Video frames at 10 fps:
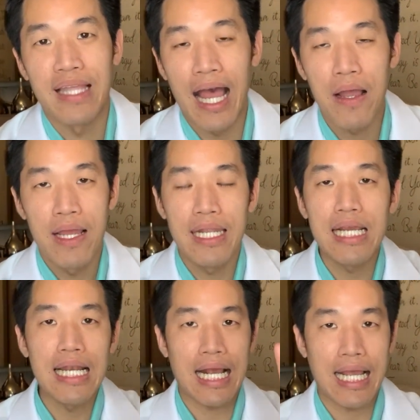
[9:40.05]
นะนี่
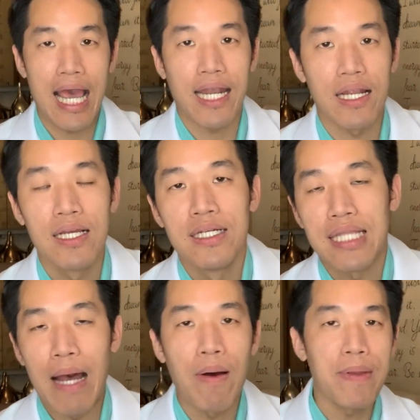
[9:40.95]
คือหลักการ
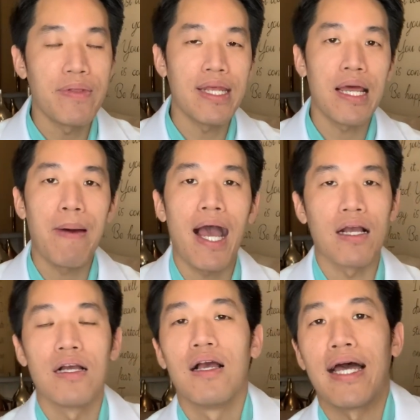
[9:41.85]
ถามว่ามีวิธีอะไรบ้าง
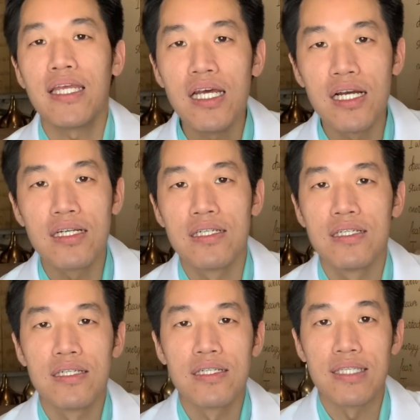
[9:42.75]
อันที่หนึ่
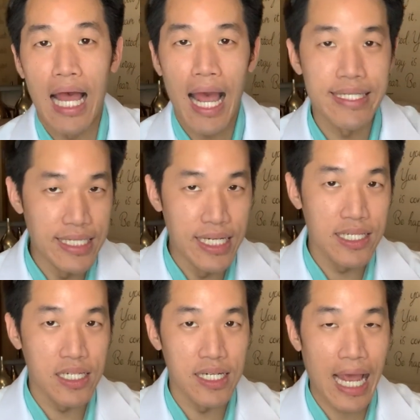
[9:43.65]
ง
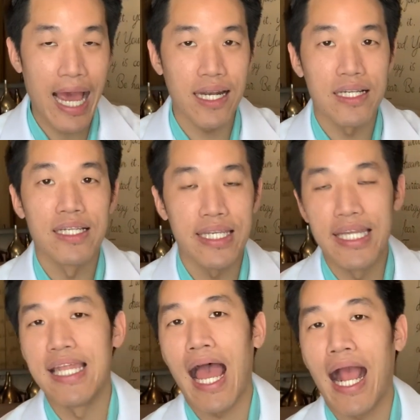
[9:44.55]
คือการ
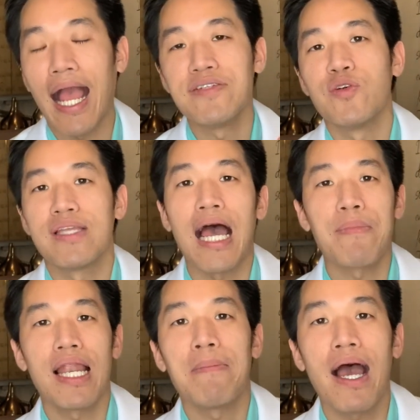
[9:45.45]
กินยาง่ายสุดยา
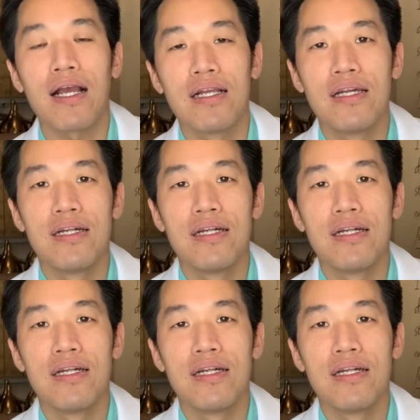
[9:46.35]
มีอะไรบ้าง